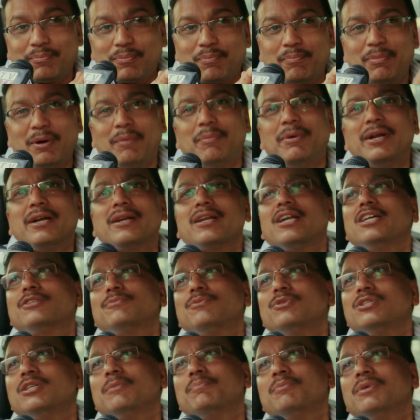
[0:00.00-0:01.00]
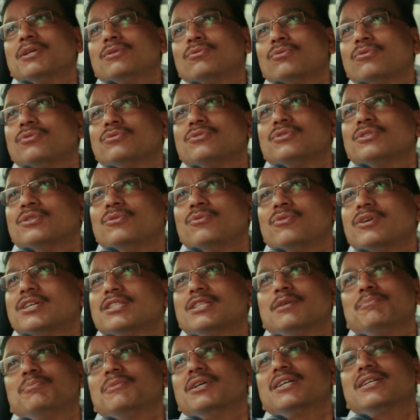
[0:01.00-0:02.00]
पब्लिक ट्रांसपोर्ट जब तक दुरुस्त नहीं होगा
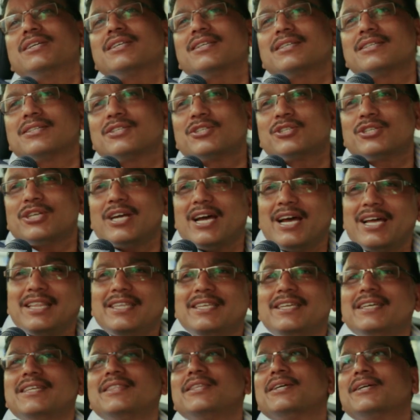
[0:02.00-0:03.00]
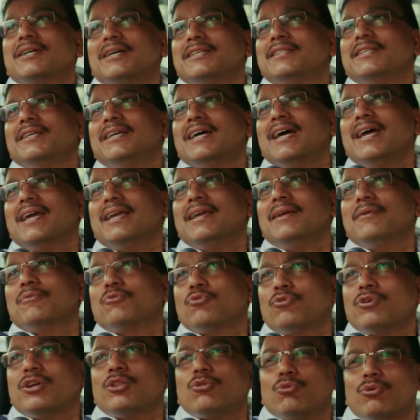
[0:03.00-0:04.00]
तब तक शायद ये दिक्कत ही आएगी
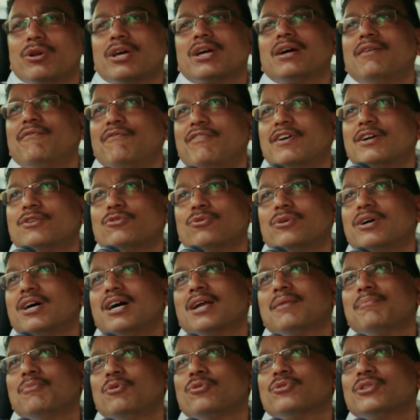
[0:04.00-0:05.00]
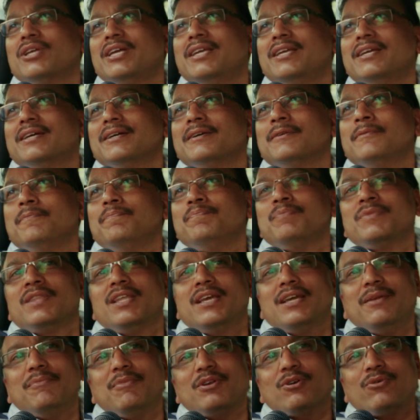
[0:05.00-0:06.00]
क्योंकि थोड़ा कंफर्ट तो कार में होता ही है
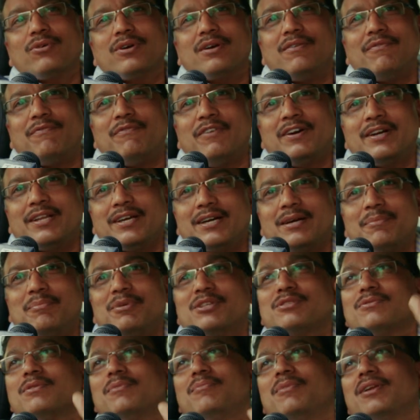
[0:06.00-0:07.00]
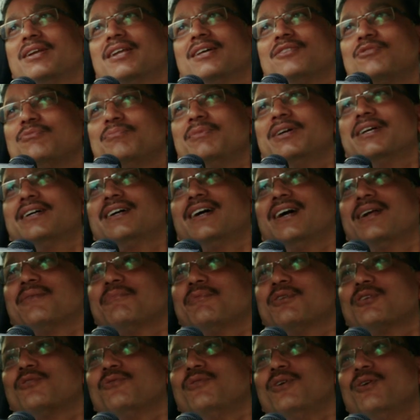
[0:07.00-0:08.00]
लेकिन मेरे को कंफर्ट अगर बस में मिल रहा है तो मैं कार
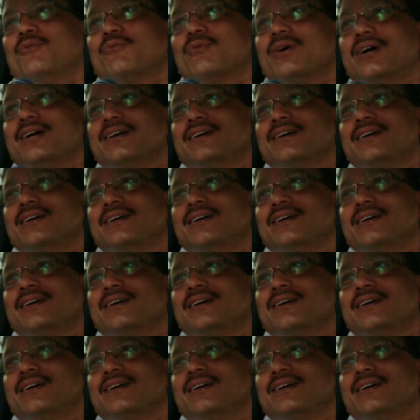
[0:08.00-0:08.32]
में क्यों आऊँगा